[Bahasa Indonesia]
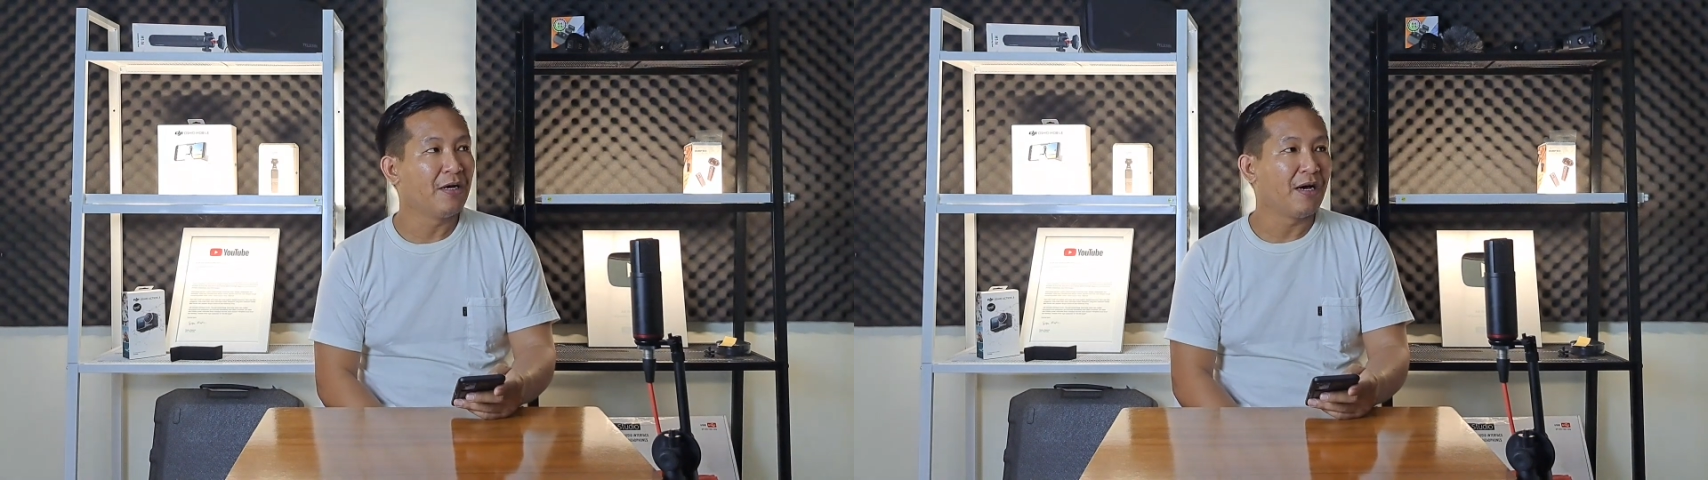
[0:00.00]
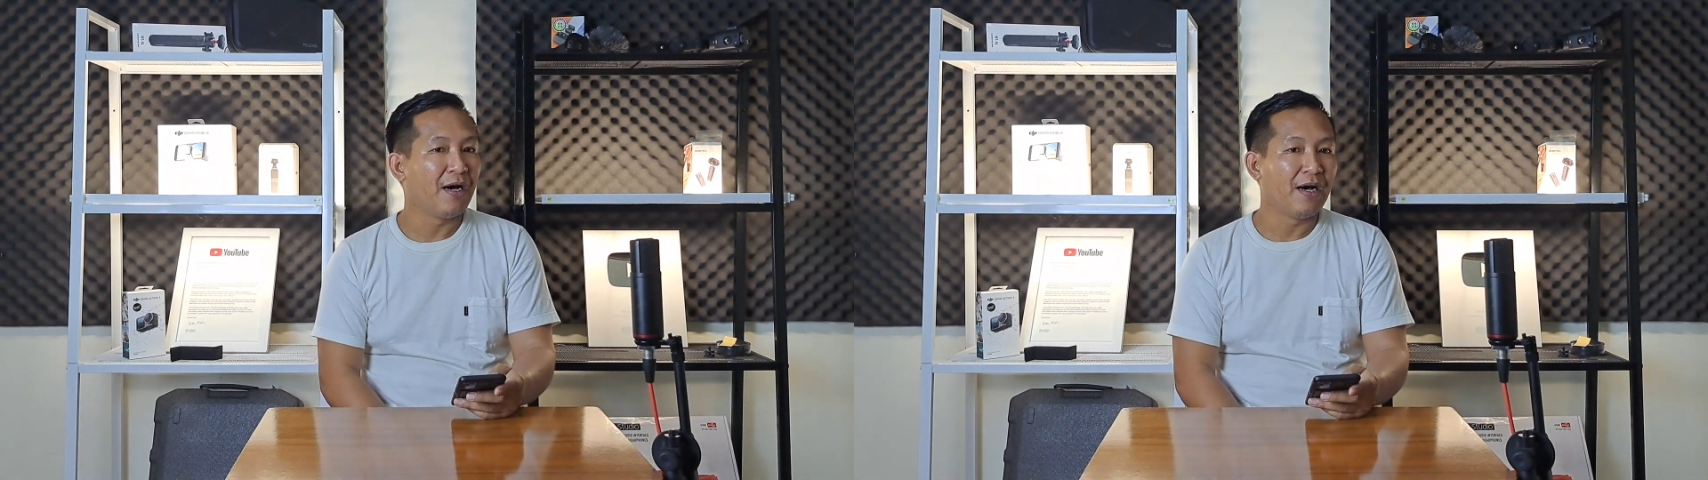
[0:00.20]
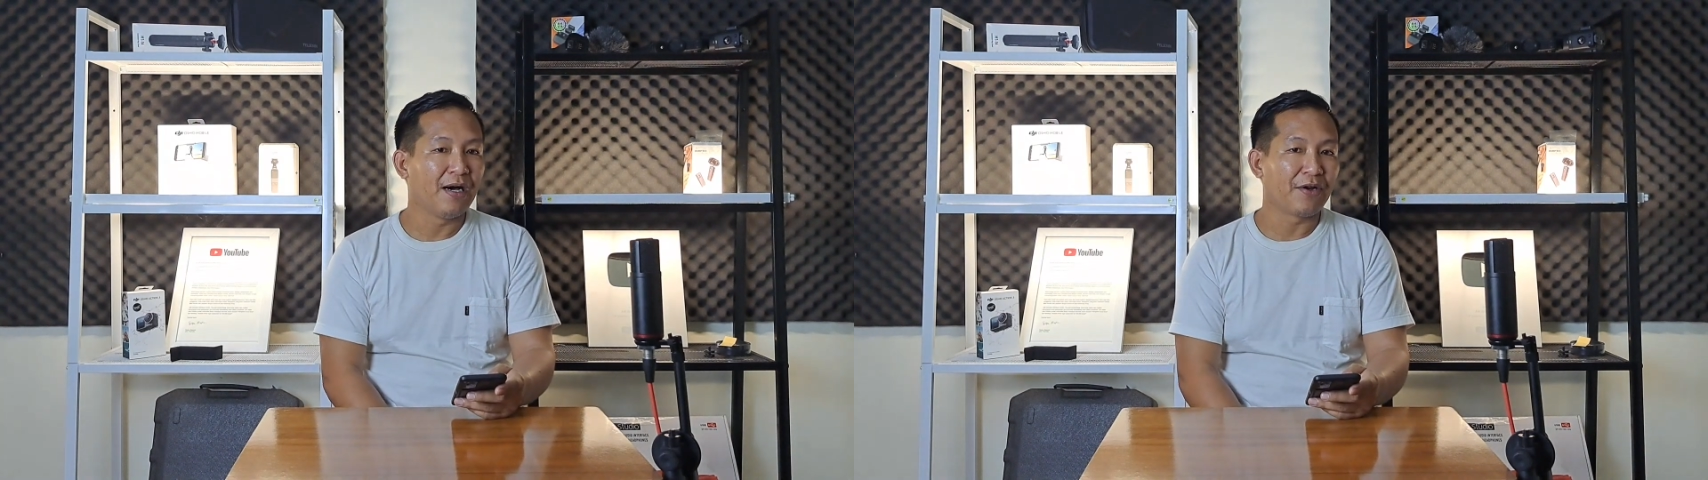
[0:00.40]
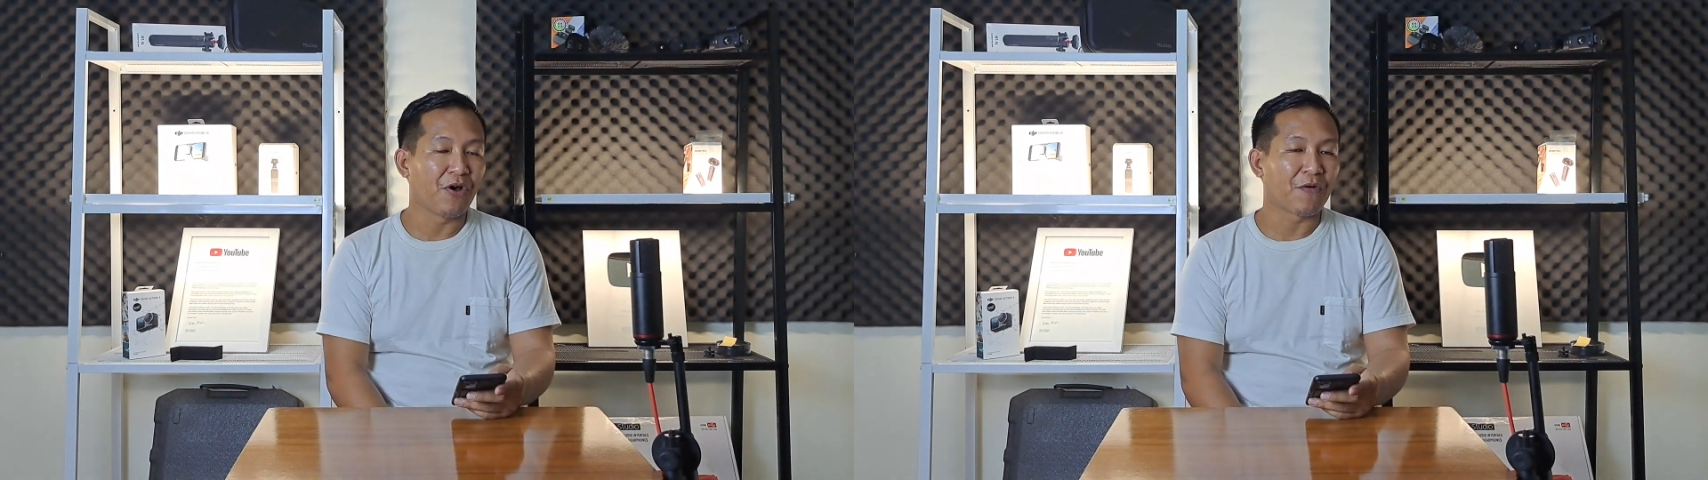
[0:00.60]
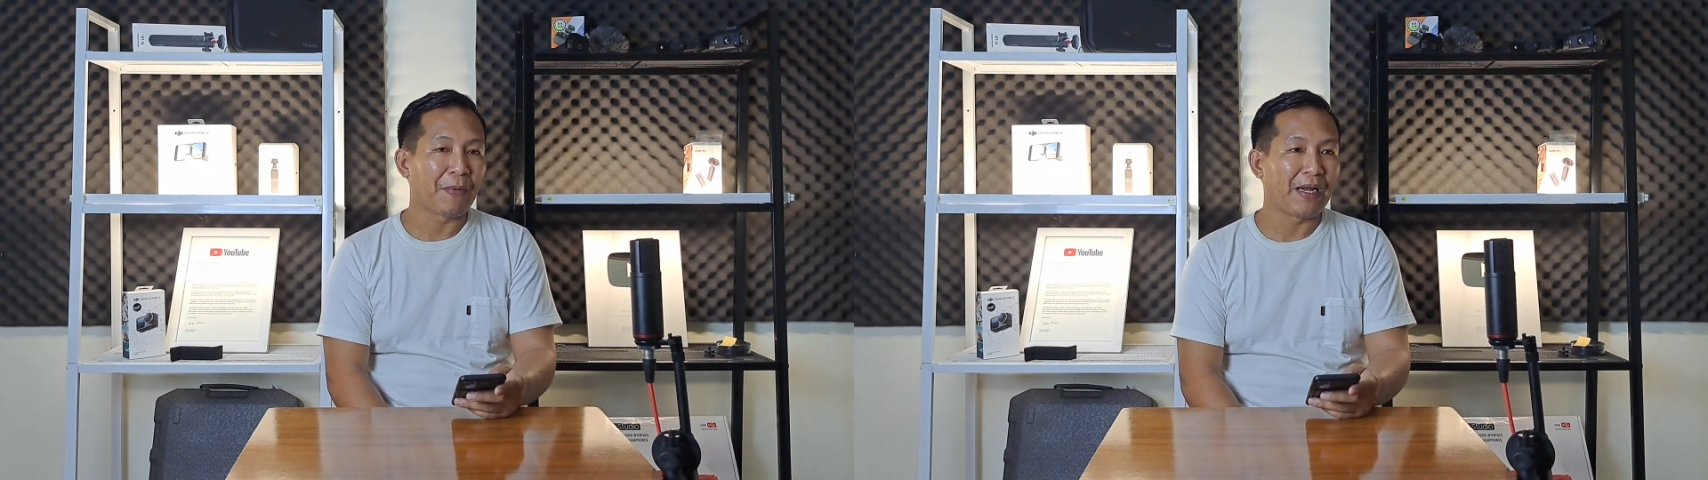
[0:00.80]
Uh,
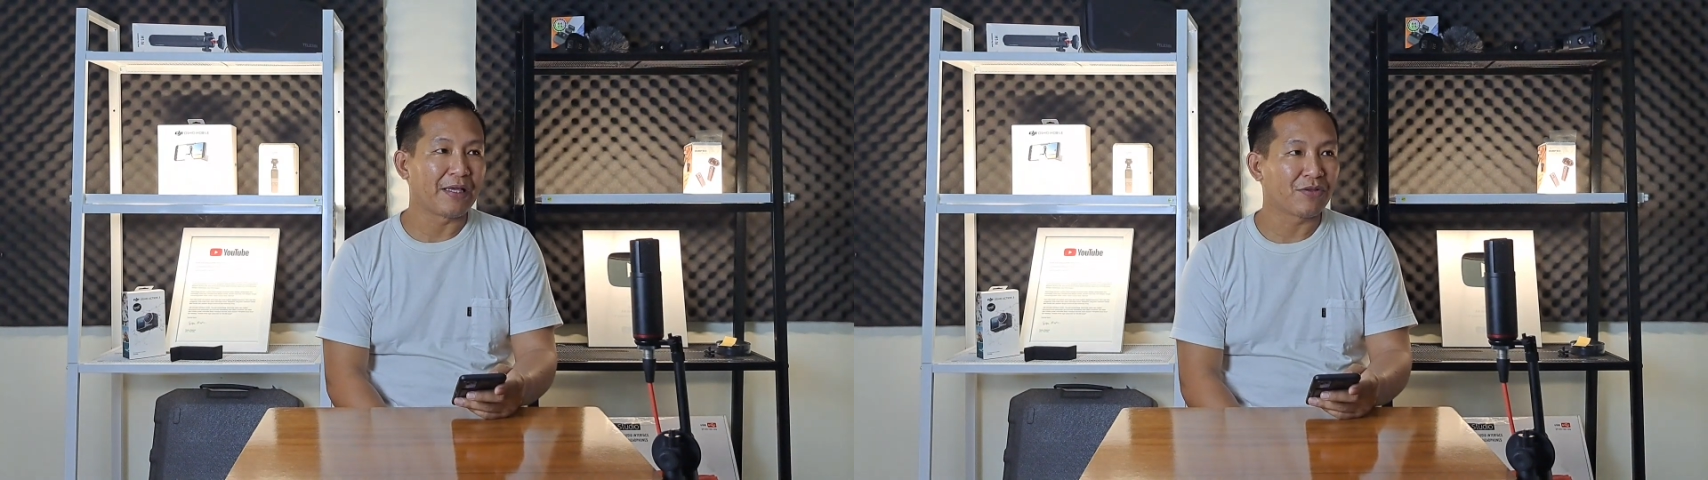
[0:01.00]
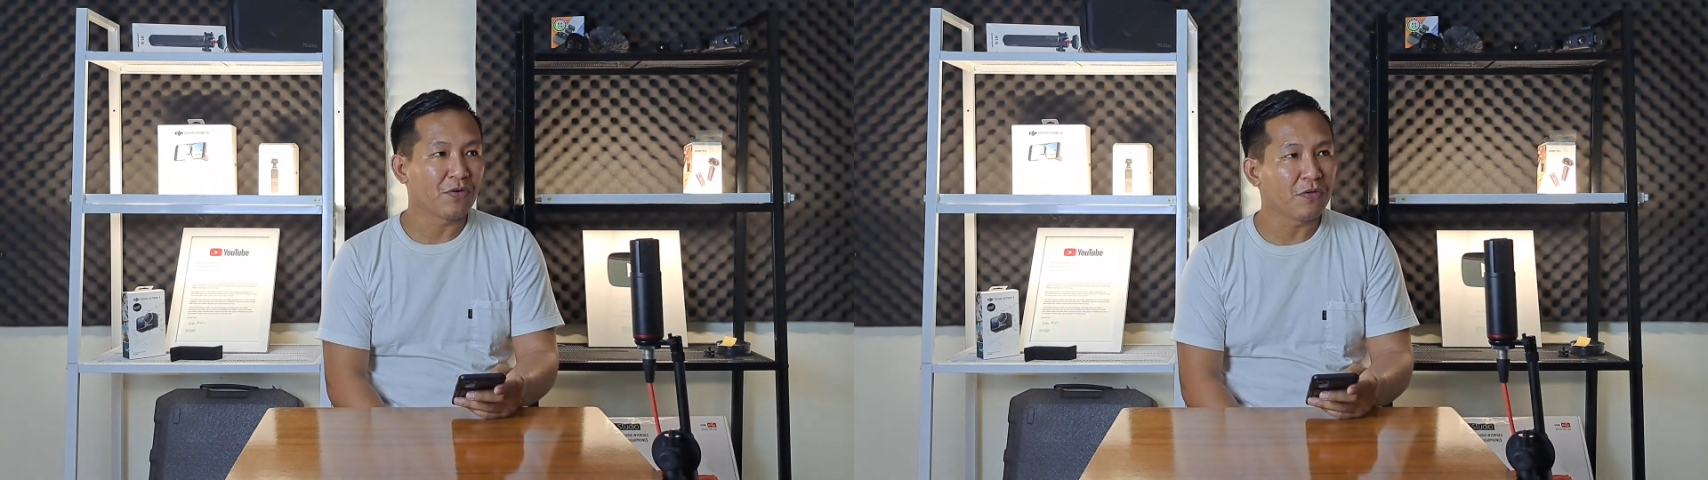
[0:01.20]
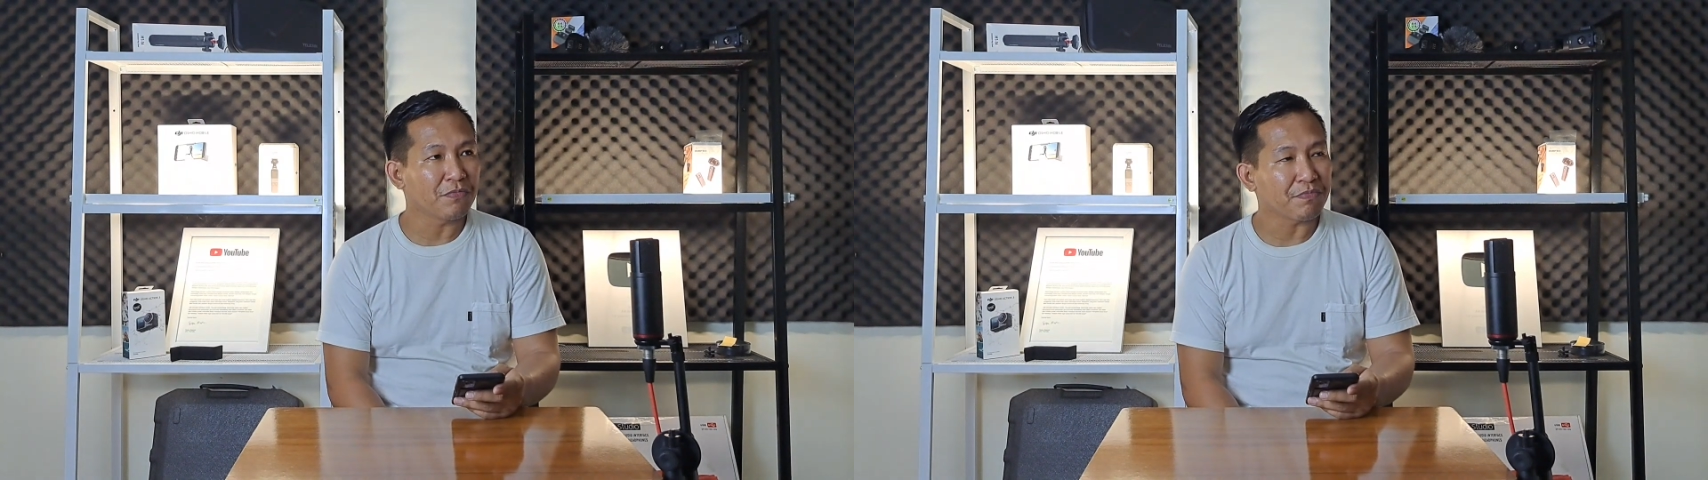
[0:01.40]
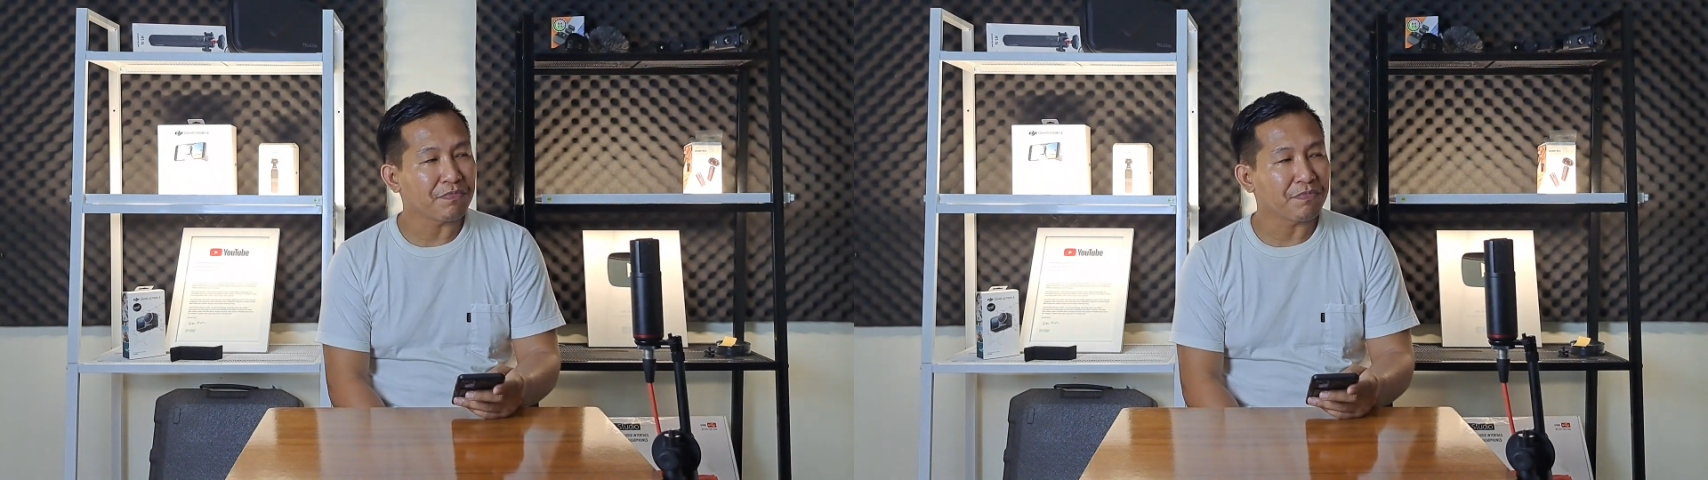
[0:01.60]
normal itu